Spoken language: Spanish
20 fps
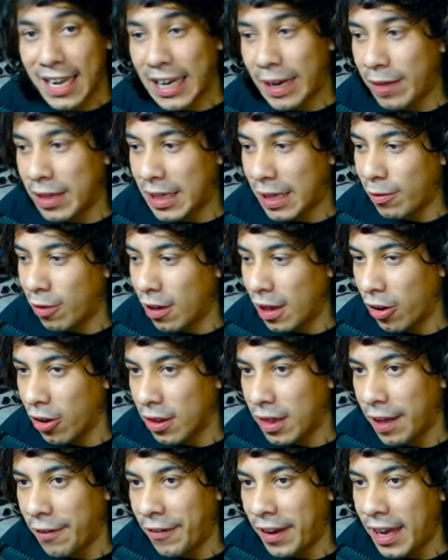que metimos la
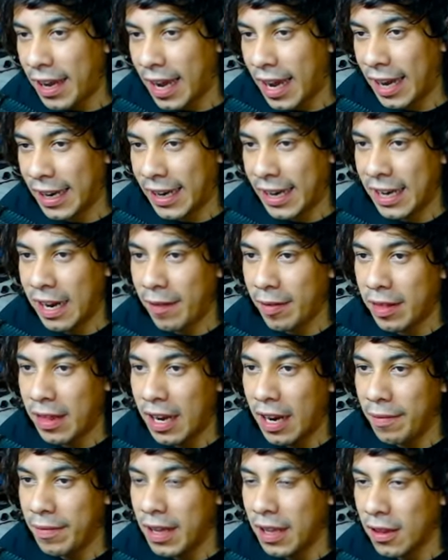USB aquí en
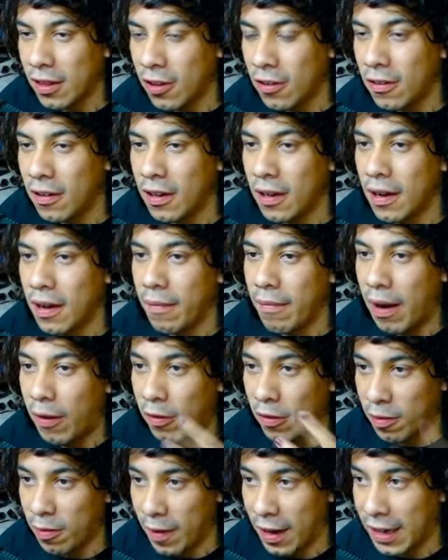almacenamiento,
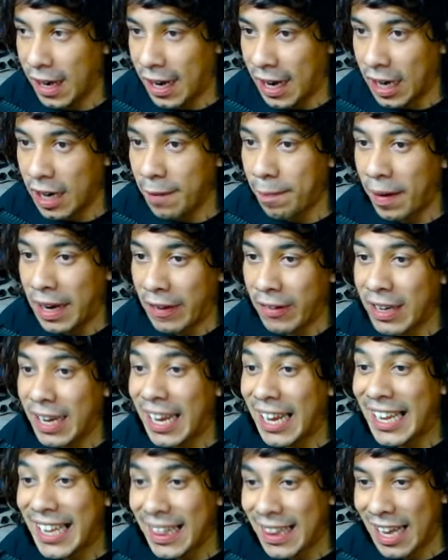vamos para que cargue, para que vean que
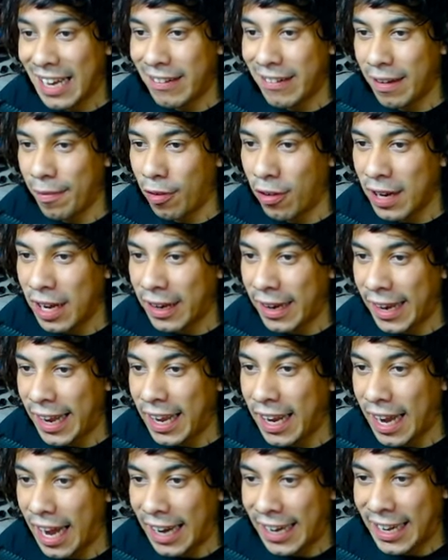aquí está la memoria,
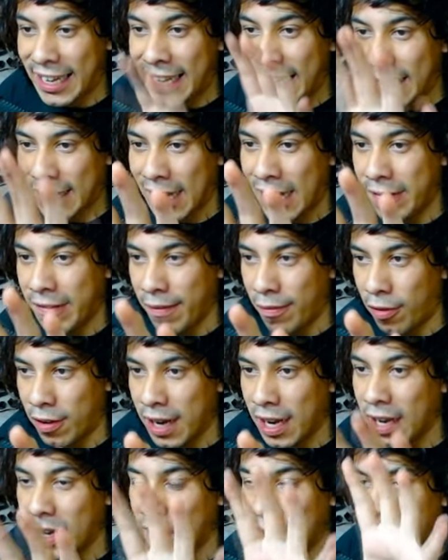que aquí ya está la
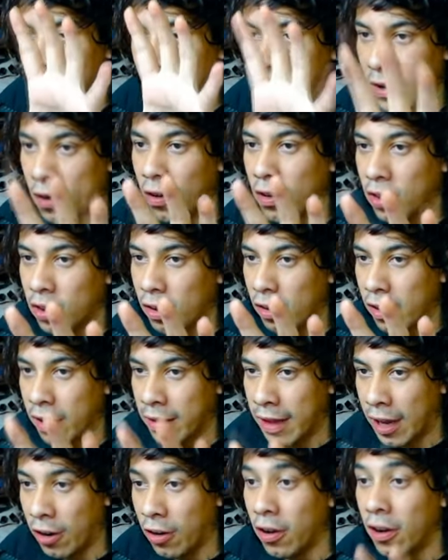memoria con todo lo
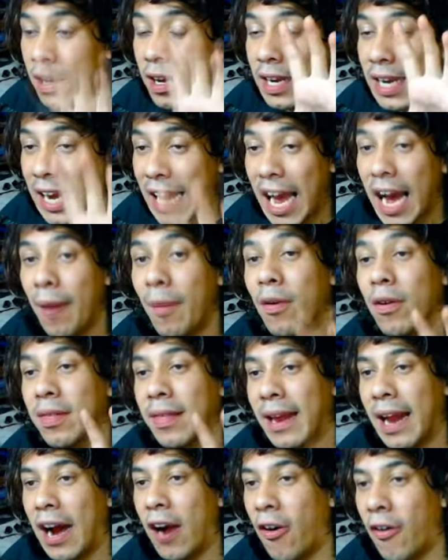necesario. ¿Qué vamos a
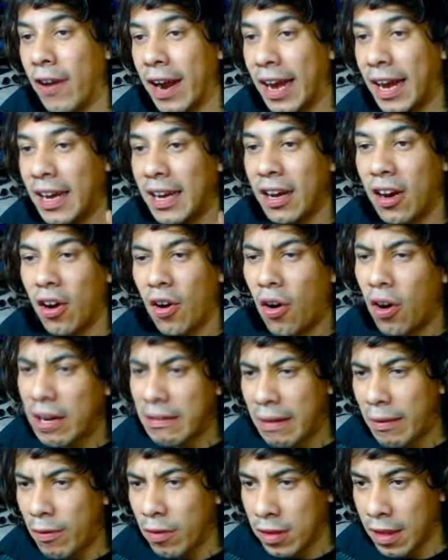hacer ahora?
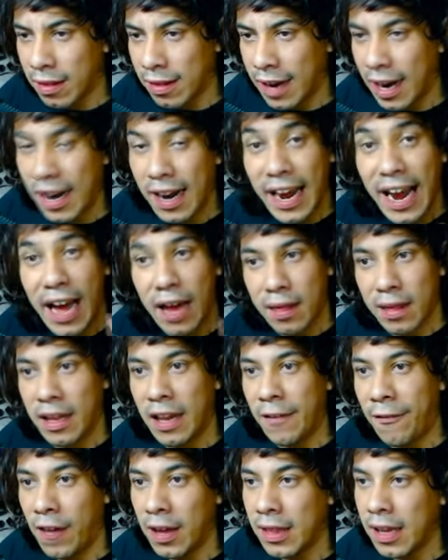¿Dónde vamos a entrar? Así
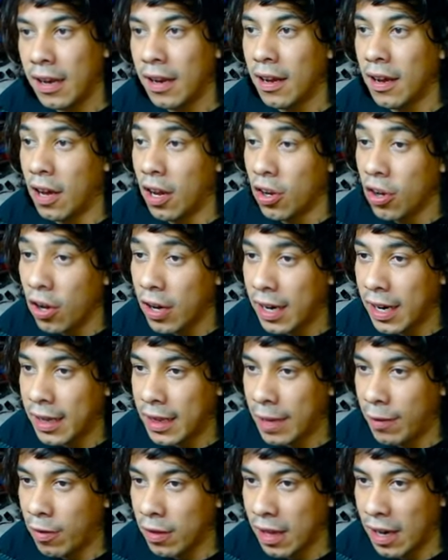de fácil. Nos
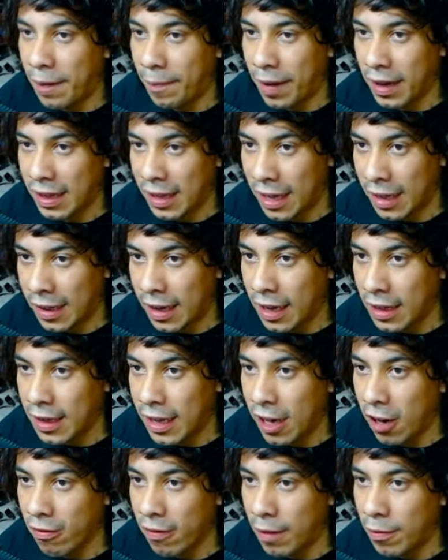regresamos a la parte de atrás
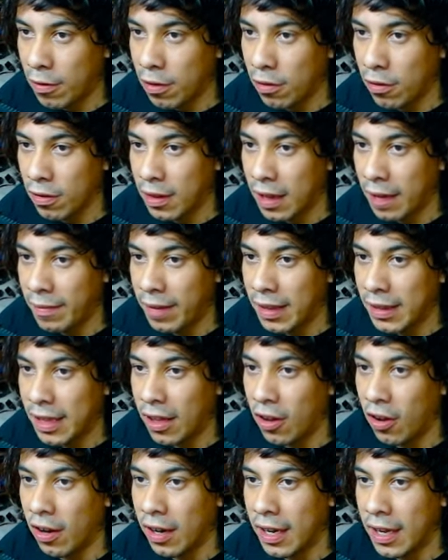y nos vamos
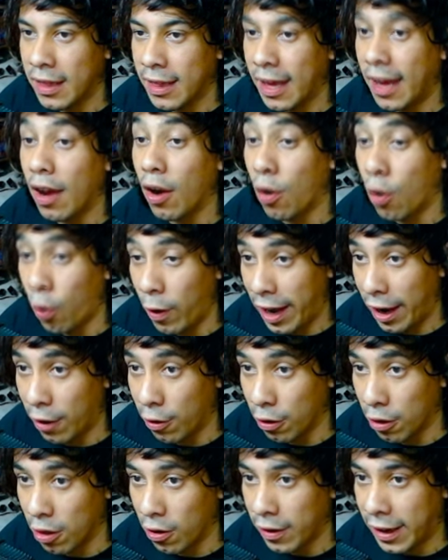justamente donde dice
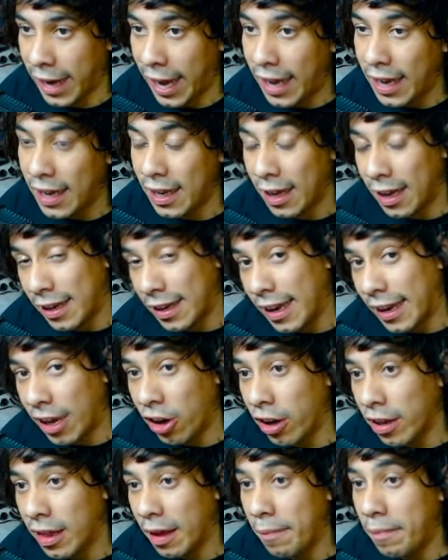juegos, ¿ok? Y aquí
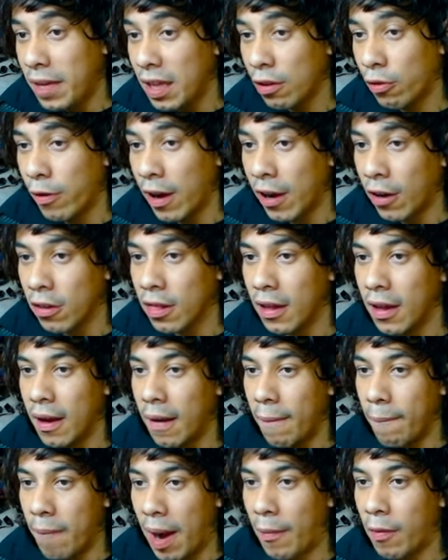dice mis juegos,
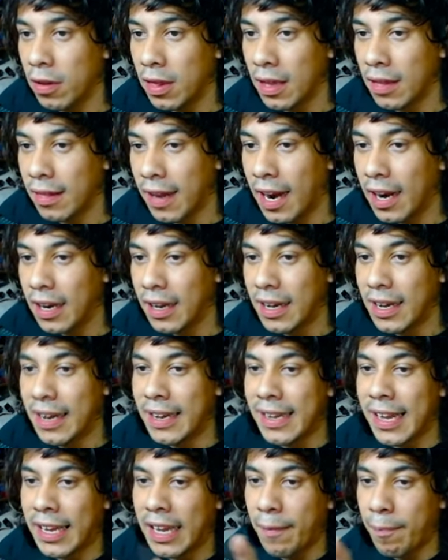vamos a entrar.
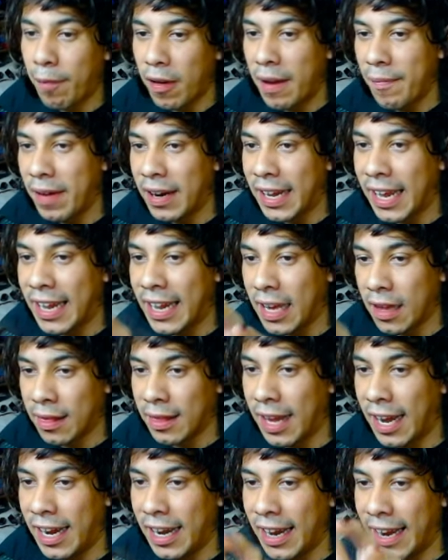Y aquí pueden ver que ya
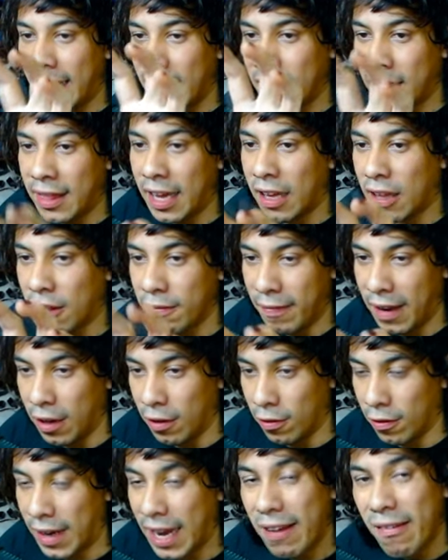está el sex menu.
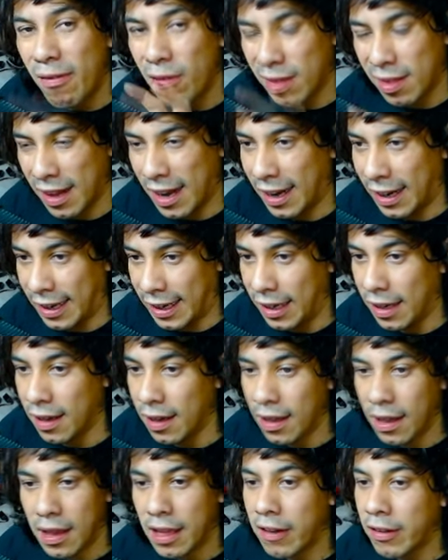¿Qué vamos a hacer aquí?
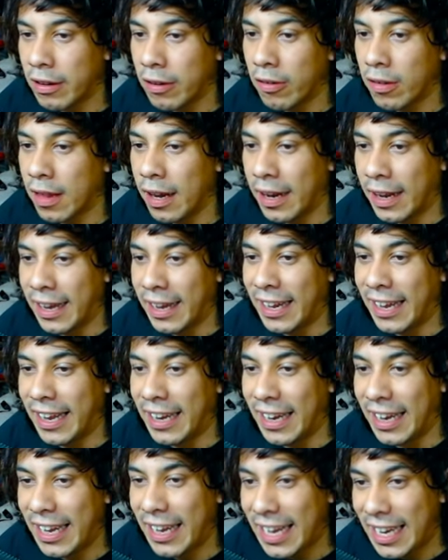Simplemente vamos a aquí
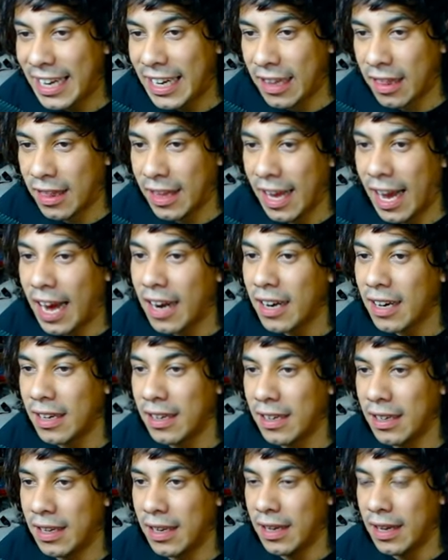en iniciar.
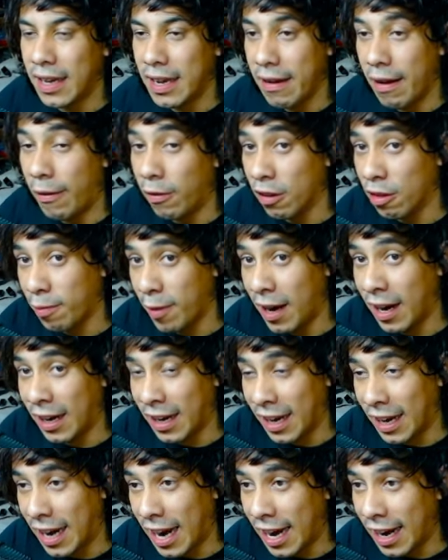Vamos a esperar
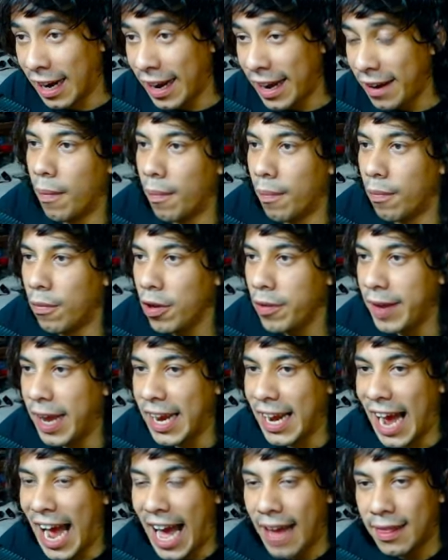que cargue. Muy
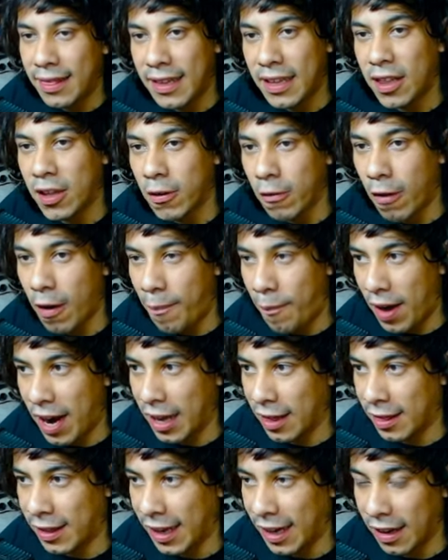bien, así es como va a
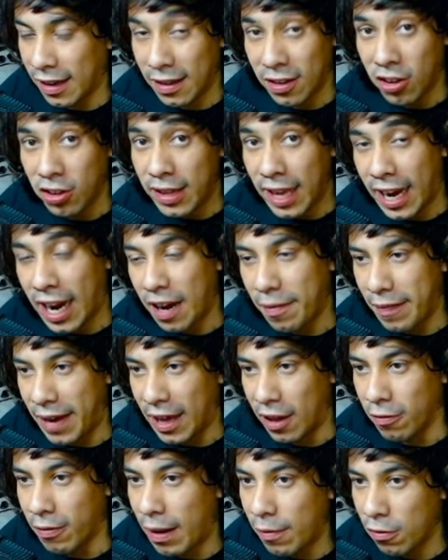aparecer. No tengan
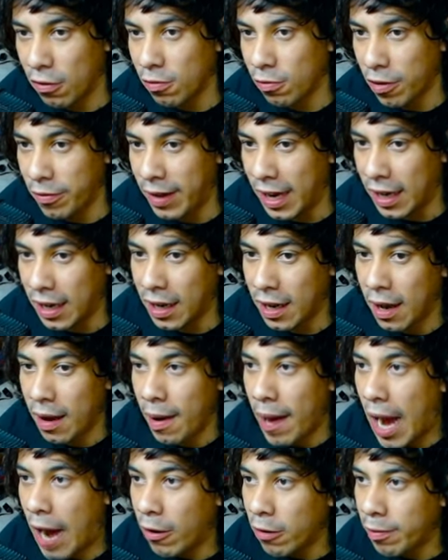miedo, vamos muy bien.
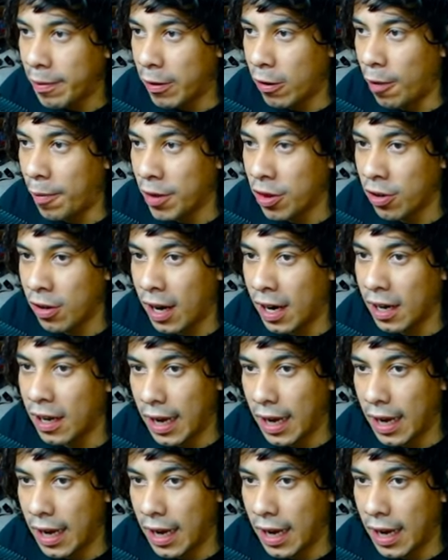Vamos primero a presionar